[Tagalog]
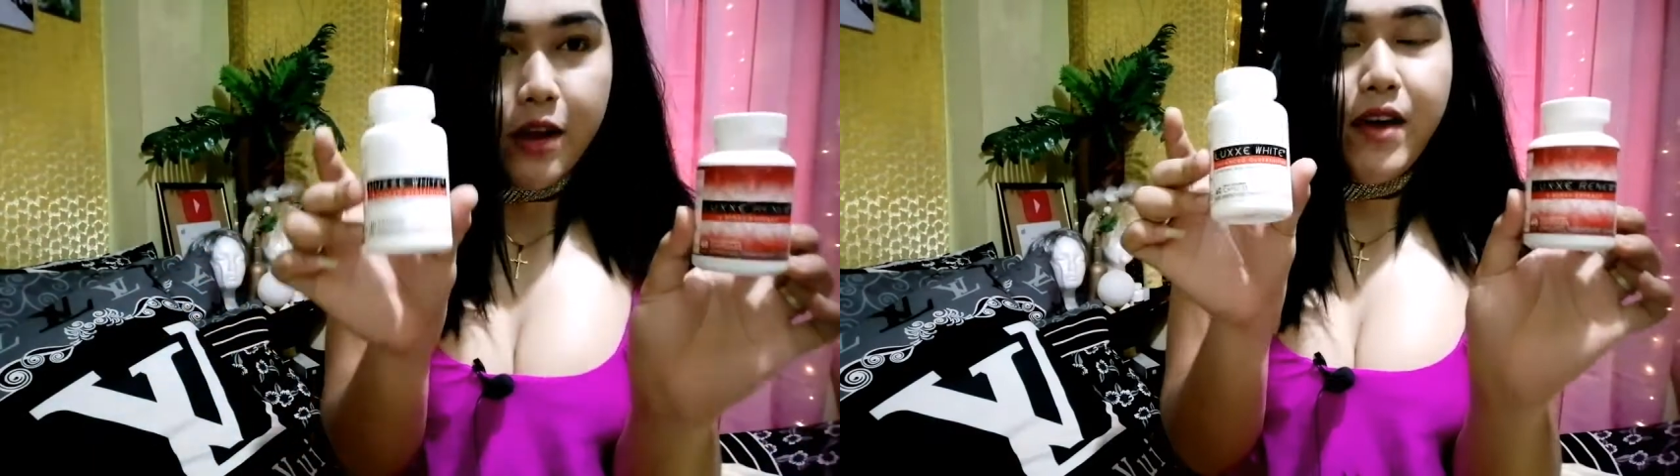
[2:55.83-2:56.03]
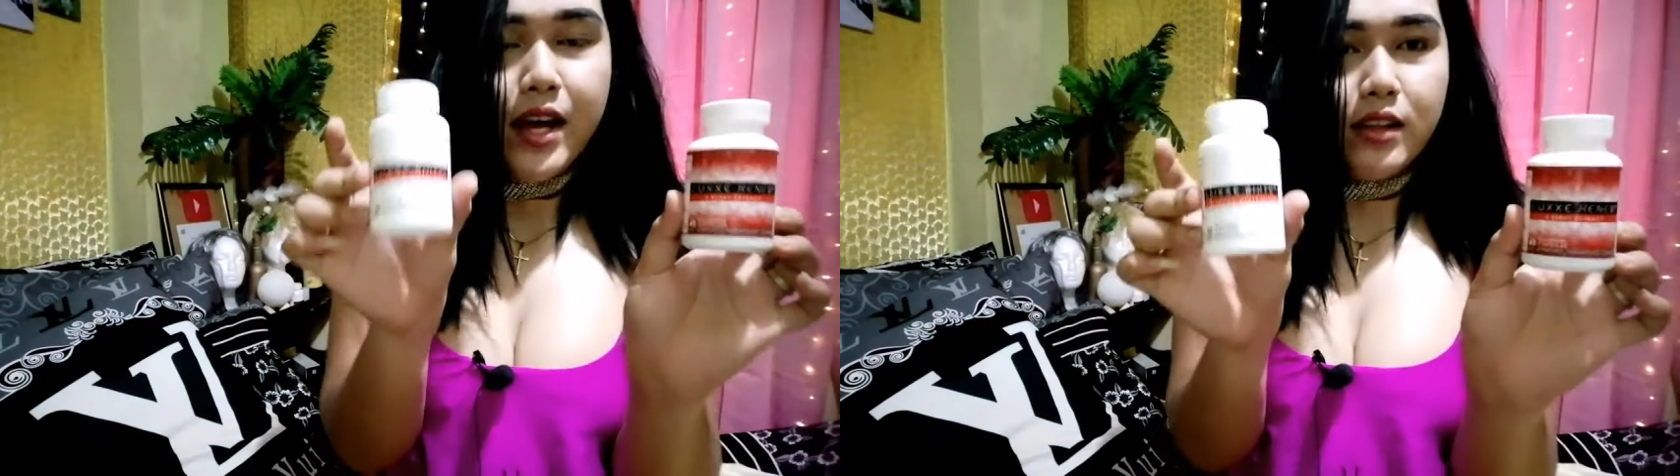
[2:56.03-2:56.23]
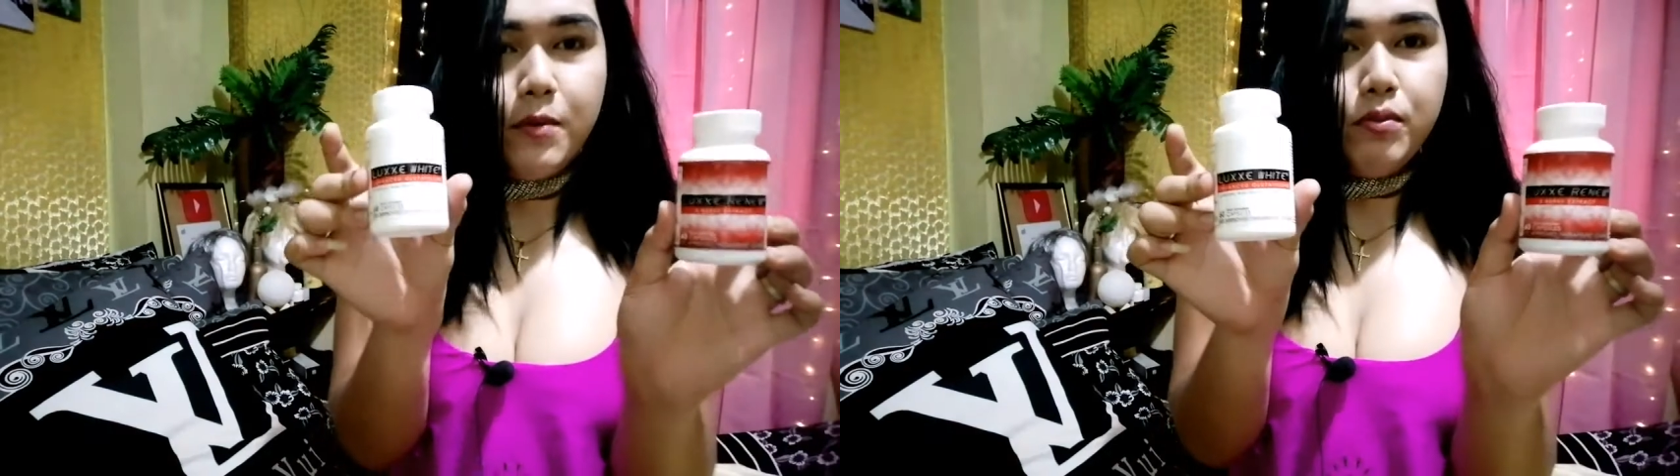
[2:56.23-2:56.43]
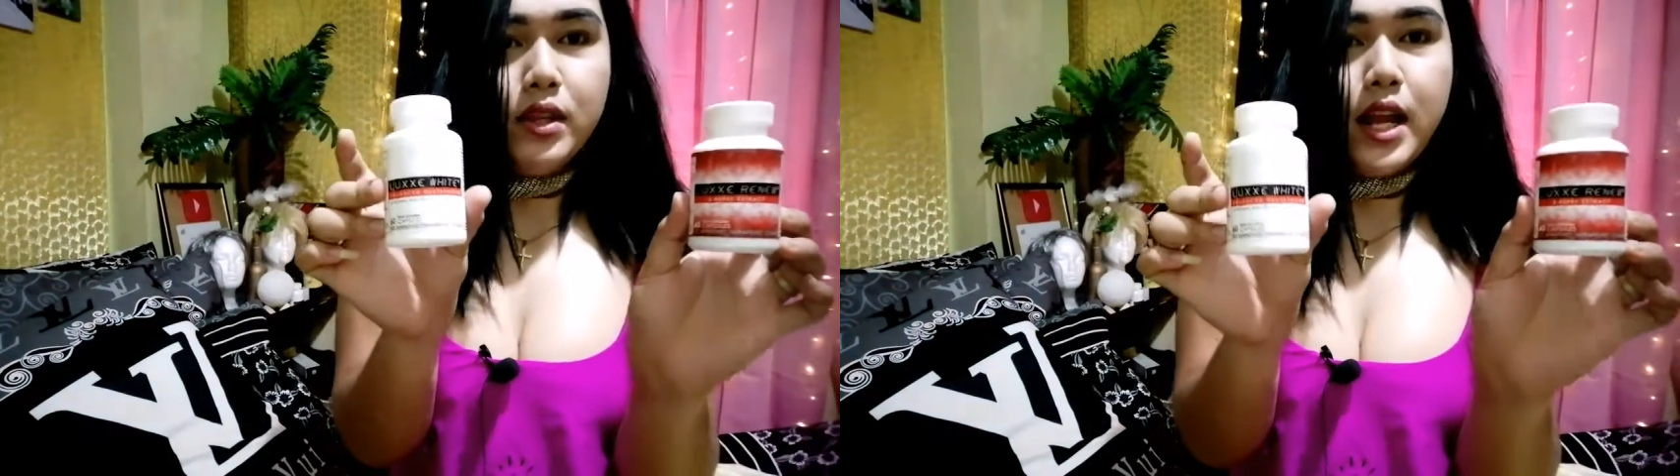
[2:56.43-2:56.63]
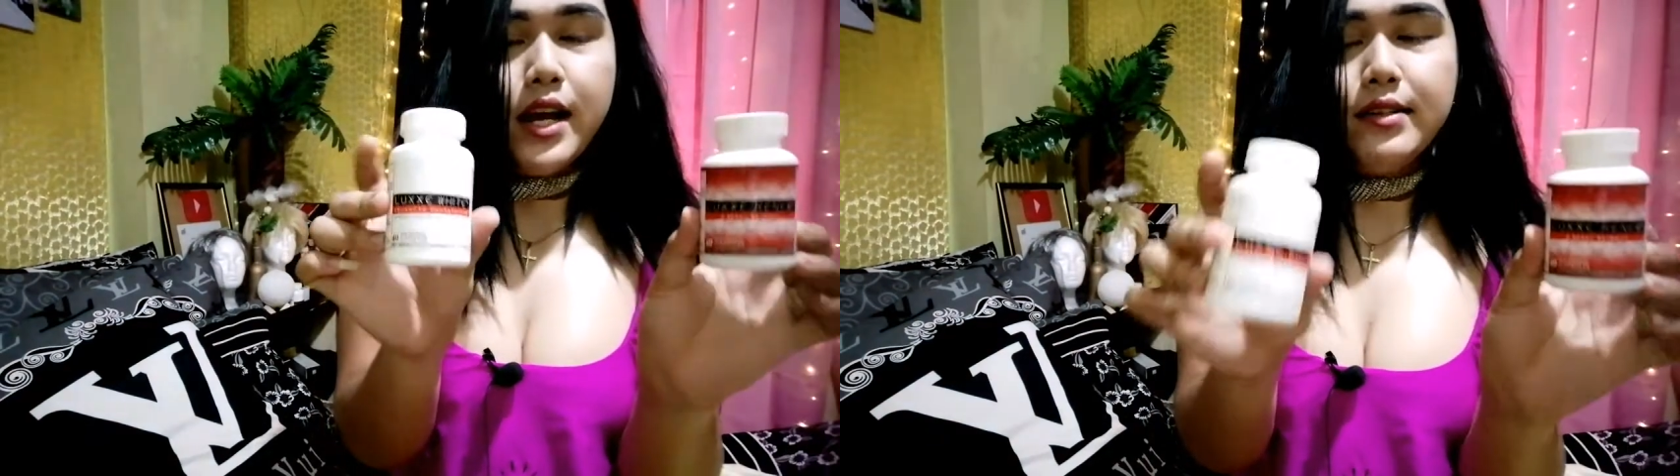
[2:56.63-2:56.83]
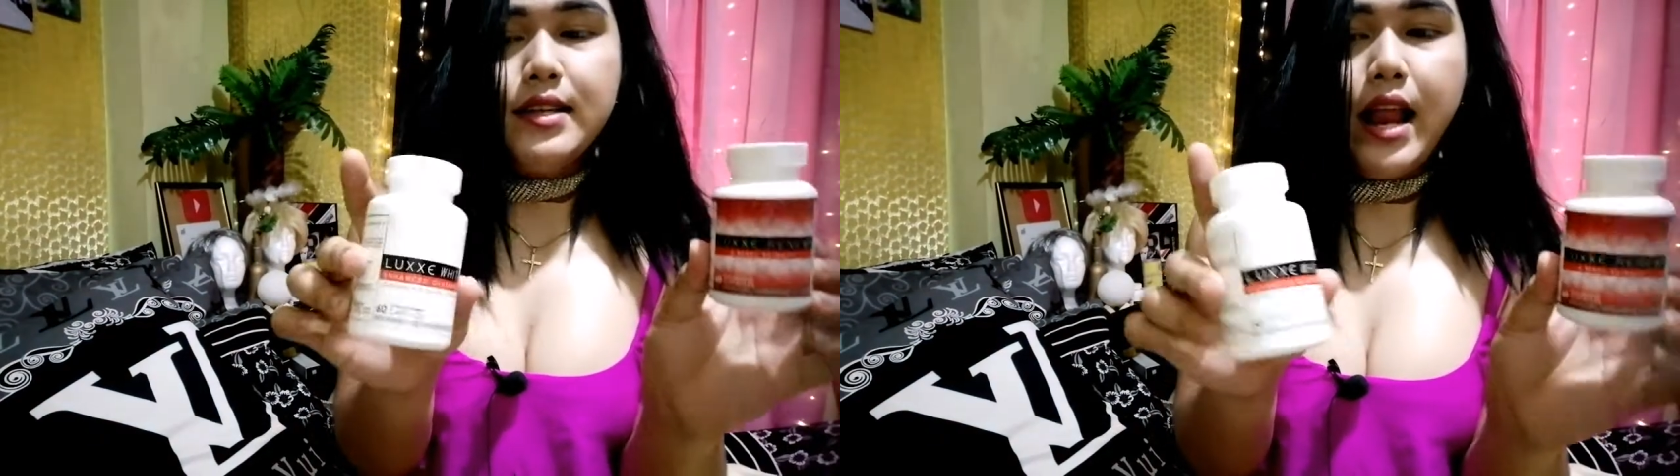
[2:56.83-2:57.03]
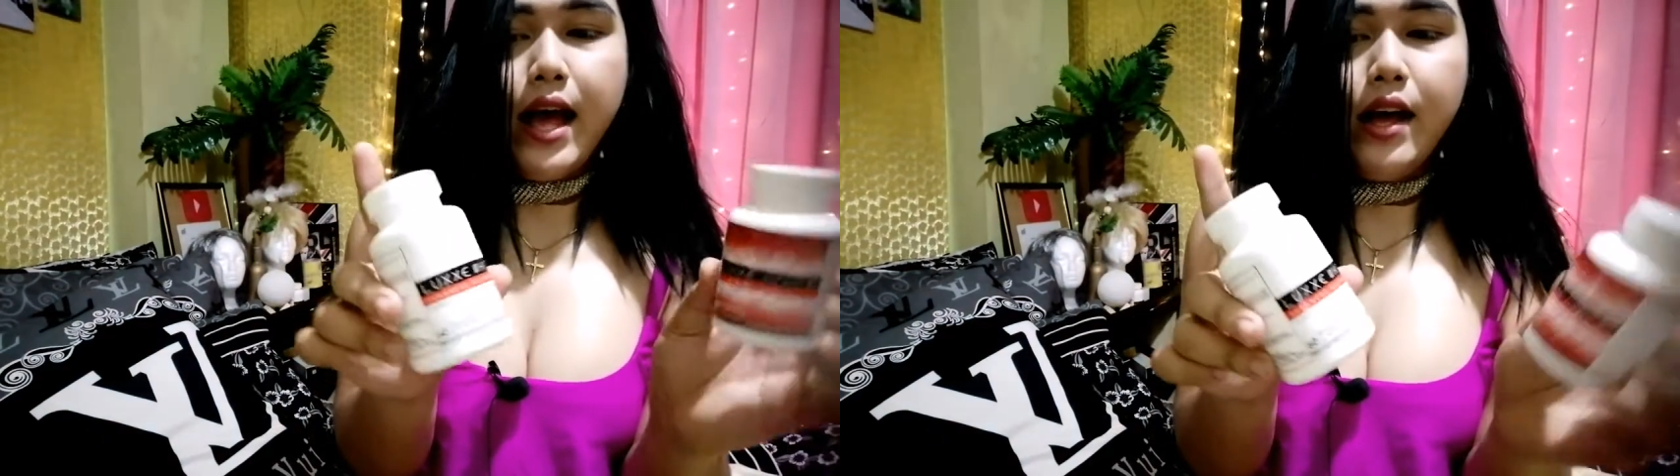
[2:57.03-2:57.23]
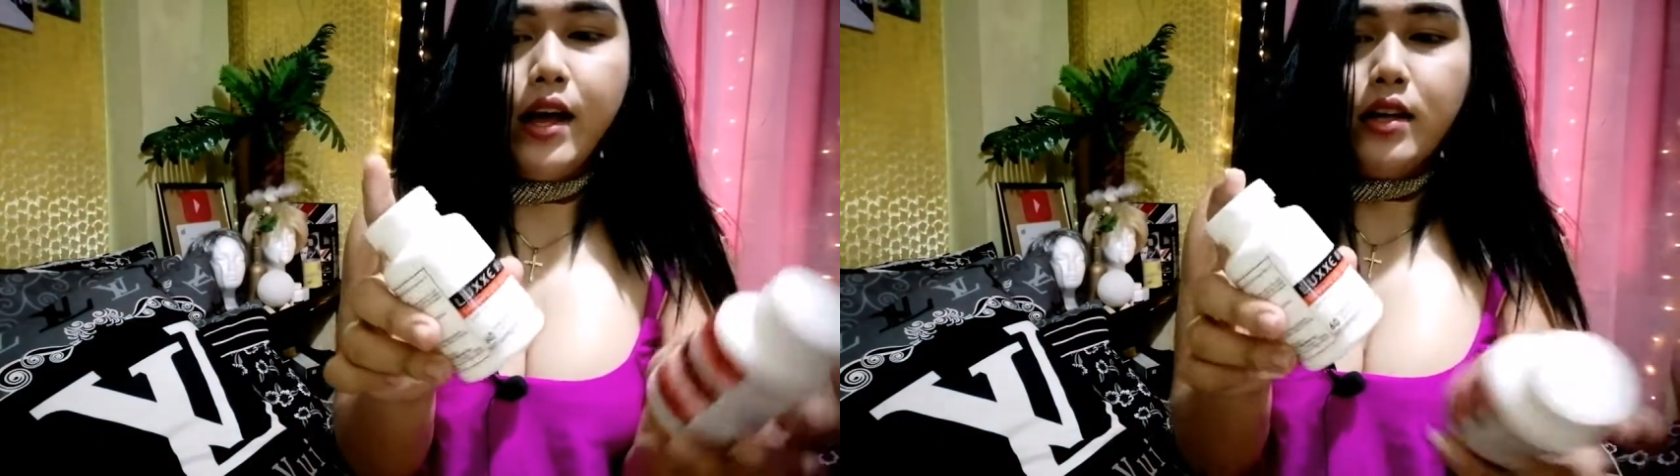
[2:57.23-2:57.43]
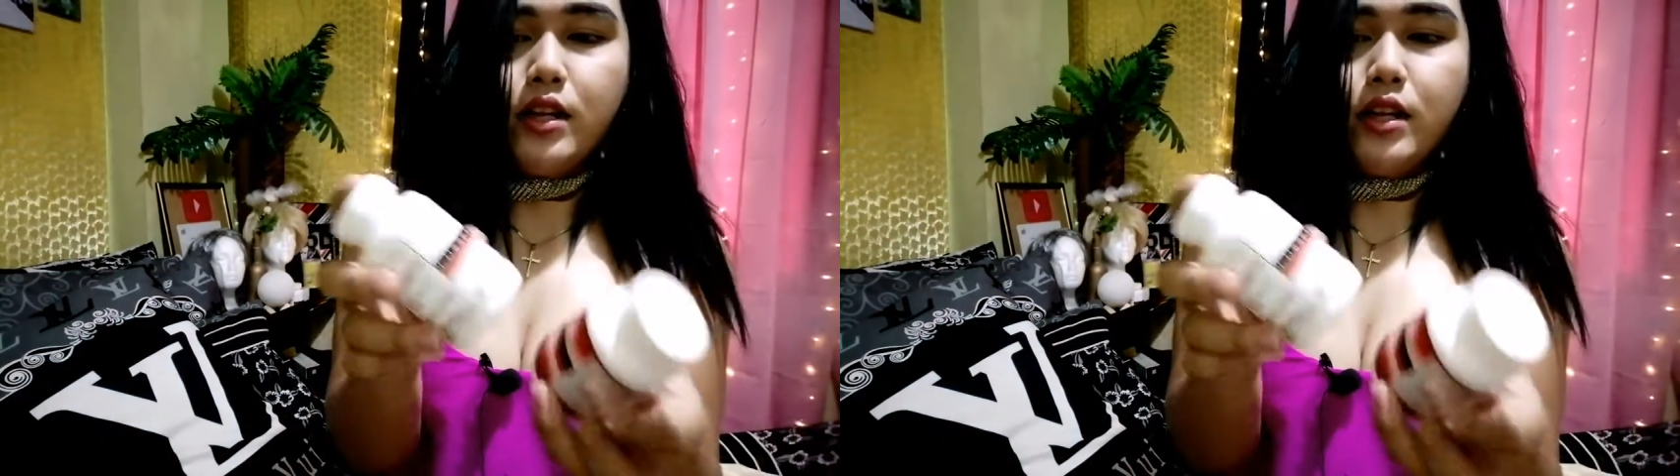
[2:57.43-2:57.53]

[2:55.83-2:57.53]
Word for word: effective po talaga sila.